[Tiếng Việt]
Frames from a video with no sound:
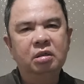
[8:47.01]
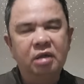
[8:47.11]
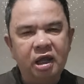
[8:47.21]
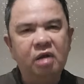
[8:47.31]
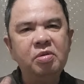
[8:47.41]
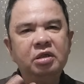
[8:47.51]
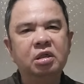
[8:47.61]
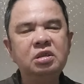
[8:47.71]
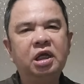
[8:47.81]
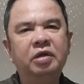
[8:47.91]
là công an
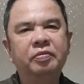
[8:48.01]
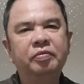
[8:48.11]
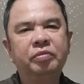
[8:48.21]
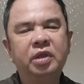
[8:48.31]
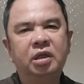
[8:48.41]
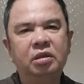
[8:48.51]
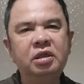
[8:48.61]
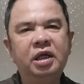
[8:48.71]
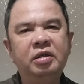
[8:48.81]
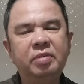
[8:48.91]
tỉnh sai còn
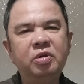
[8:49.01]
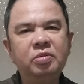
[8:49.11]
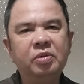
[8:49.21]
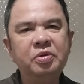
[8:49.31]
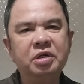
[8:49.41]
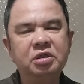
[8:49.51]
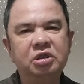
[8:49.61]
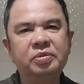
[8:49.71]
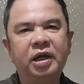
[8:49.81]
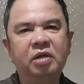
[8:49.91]
thứ hai giám đốc ra quyết định
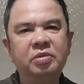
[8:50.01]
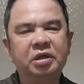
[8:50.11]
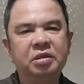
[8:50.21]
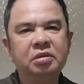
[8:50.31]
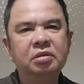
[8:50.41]
xử phạt ông này